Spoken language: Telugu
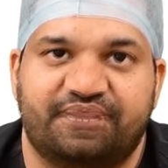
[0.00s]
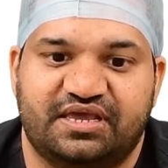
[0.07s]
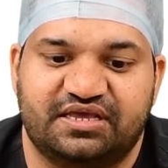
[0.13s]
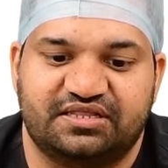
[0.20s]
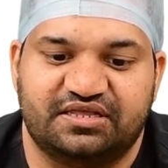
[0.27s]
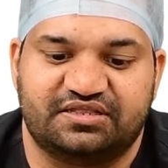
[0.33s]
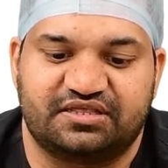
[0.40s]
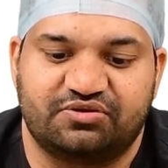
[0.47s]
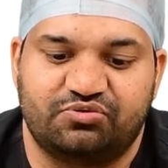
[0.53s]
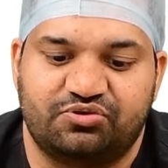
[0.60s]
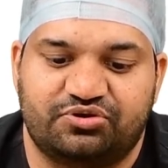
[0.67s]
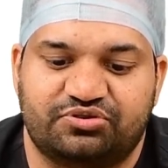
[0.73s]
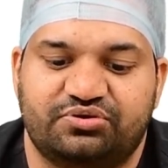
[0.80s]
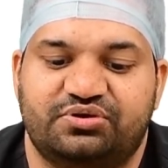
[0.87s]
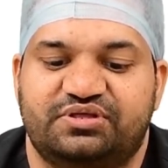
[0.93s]
ఏదైతే
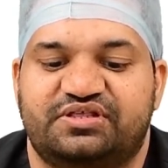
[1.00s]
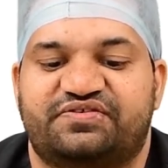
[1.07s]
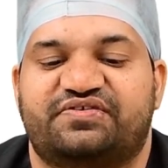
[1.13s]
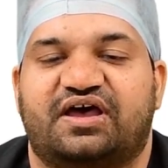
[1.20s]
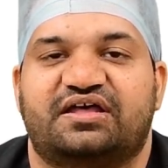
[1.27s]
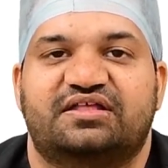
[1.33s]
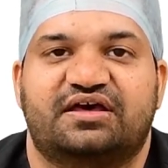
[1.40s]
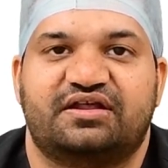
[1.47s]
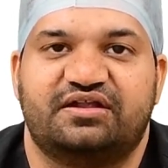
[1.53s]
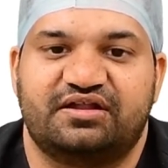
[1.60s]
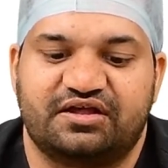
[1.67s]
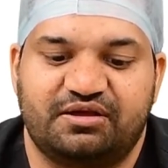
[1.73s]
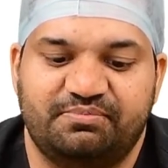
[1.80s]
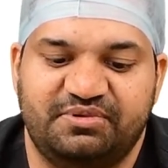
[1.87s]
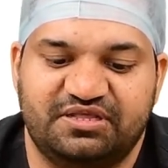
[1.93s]
ఉంటుందో ఇది
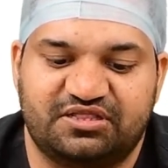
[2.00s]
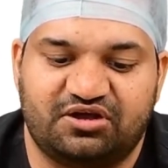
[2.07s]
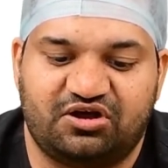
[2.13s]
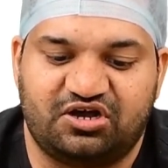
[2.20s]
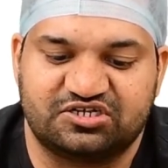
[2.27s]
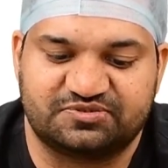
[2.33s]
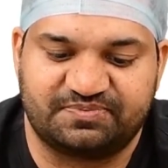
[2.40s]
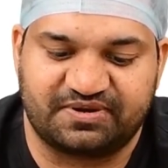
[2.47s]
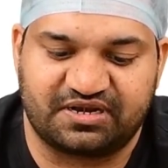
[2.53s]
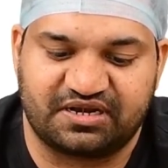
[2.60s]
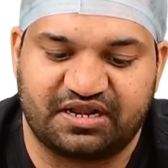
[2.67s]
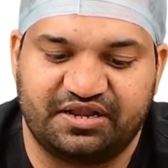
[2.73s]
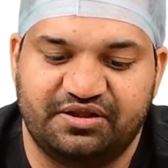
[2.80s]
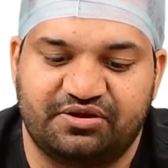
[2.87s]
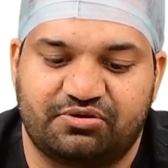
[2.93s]
సాధారణంగా మిగతా హాస్పిటల్
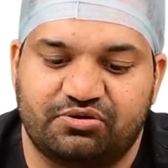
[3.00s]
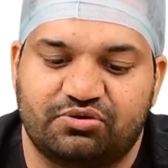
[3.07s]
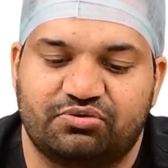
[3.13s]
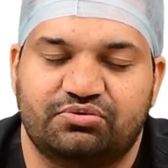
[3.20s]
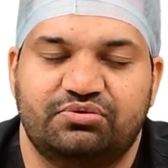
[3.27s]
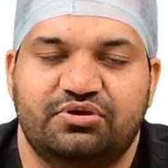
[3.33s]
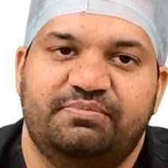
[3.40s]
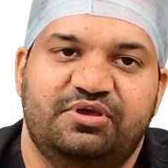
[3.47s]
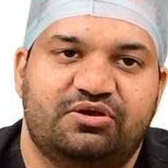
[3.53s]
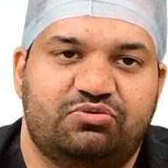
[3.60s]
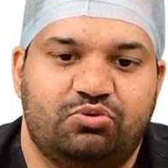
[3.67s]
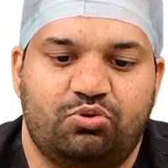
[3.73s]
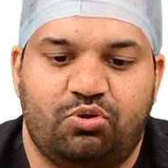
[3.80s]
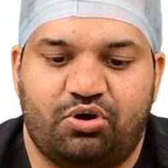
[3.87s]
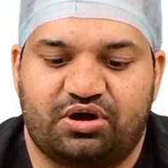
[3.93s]
అన్నిటిలోనూ
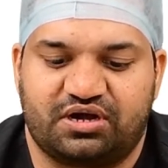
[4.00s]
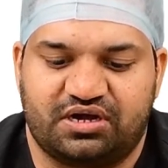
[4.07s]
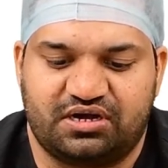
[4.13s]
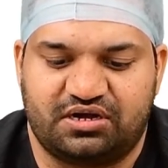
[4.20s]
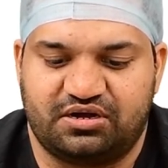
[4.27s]
మీకు ఒక